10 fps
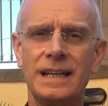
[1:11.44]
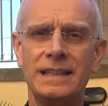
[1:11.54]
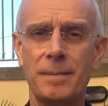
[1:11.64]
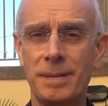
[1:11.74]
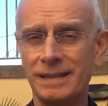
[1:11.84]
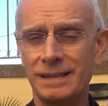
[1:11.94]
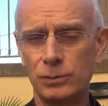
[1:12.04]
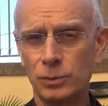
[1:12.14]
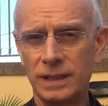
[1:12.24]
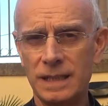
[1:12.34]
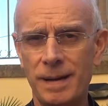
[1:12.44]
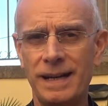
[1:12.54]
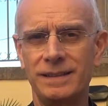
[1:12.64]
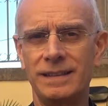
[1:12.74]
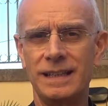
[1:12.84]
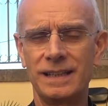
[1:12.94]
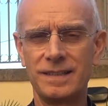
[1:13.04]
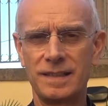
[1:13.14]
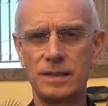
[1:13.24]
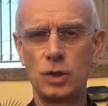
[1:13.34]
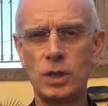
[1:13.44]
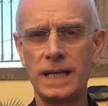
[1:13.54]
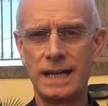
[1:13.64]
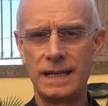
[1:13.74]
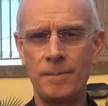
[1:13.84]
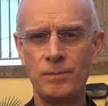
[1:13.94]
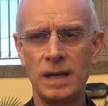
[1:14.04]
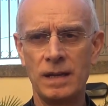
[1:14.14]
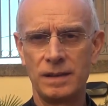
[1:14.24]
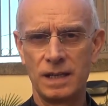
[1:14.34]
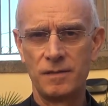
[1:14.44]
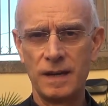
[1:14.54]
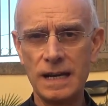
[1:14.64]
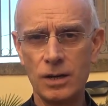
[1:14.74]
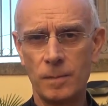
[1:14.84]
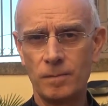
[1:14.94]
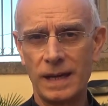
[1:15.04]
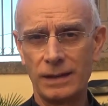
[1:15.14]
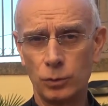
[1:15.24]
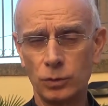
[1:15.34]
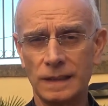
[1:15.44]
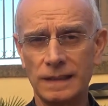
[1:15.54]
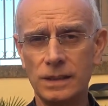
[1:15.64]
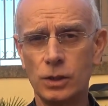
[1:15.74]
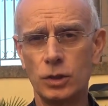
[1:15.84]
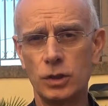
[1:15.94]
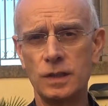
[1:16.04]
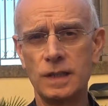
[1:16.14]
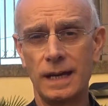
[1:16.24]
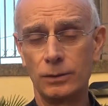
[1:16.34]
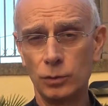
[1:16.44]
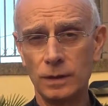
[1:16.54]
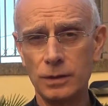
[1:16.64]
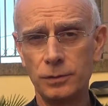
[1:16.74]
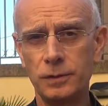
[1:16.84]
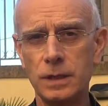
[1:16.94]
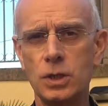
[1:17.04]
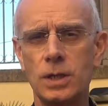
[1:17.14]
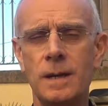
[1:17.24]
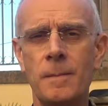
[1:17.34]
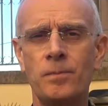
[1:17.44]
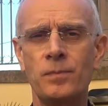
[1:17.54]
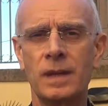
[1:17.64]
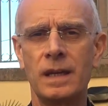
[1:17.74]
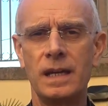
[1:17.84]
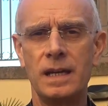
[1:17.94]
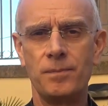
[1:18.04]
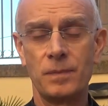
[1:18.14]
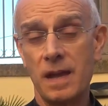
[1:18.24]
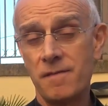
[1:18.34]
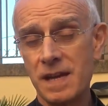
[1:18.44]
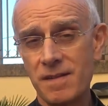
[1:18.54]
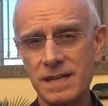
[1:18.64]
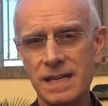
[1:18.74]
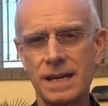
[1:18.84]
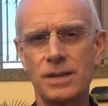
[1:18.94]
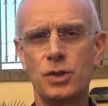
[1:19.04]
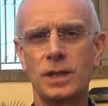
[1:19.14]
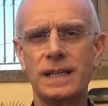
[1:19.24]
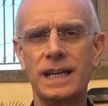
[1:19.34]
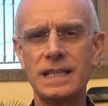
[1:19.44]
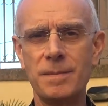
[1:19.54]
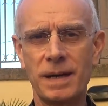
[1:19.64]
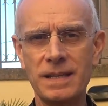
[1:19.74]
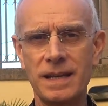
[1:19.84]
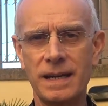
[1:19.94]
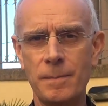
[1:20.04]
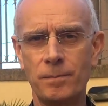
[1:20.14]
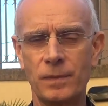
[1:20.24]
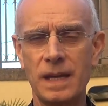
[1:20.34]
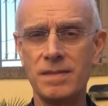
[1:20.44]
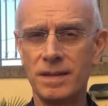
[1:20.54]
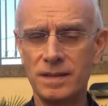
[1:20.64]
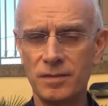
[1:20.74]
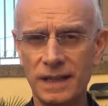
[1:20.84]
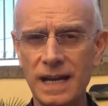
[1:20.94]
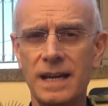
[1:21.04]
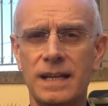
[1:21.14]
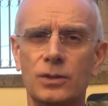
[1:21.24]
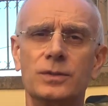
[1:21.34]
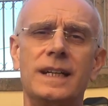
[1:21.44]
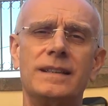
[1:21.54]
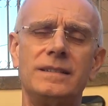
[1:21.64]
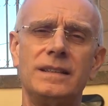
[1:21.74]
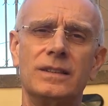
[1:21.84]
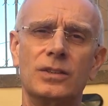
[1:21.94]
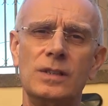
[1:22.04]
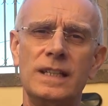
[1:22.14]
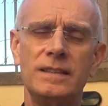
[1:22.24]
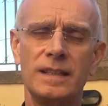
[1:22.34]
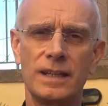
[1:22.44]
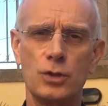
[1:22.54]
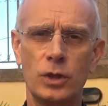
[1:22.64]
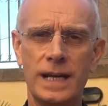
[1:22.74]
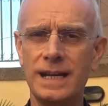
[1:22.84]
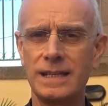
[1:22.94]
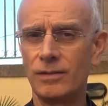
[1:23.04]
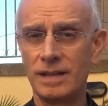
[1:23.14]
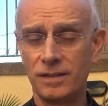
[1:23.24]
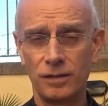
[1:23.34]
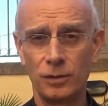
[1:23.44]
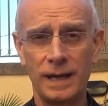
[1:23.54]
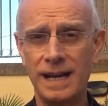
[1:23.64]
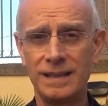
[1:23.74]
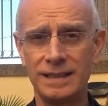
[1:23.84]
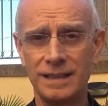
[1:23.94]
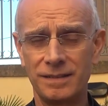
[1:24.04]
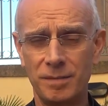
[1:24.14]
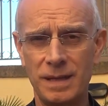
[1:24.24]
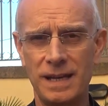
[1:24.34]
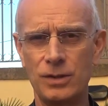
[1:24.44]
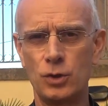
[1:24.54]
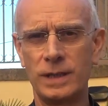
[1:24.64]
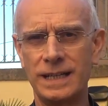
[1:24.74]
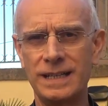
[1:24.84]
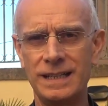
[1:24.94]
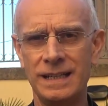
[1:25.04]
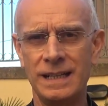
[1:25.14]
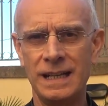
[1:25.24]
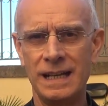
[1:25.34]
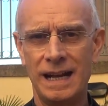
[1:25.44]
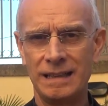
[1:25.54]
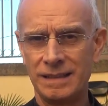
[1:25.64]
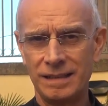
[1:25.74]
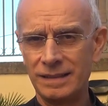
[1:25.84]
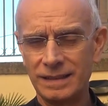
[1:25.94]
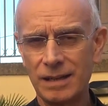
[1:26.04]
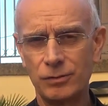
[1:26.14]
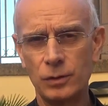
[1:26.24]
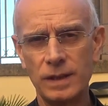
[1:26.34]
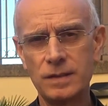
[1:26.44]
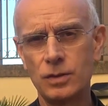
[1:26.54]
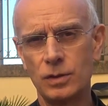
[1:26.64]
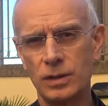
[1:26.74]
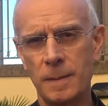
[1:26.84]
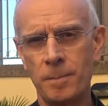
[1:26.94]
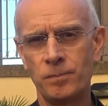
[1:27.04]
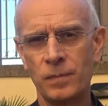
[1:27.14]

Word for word: eh, da, da, tutte le parti della Chiesa siciliana, trasferirlo a tutte le diocesi, a tutti gli uffici e via via cercare di prendere, intensificare i contatti con gli enti regionali, con gli assessorati, l'assemblea regionale, altre entità, fondazioni,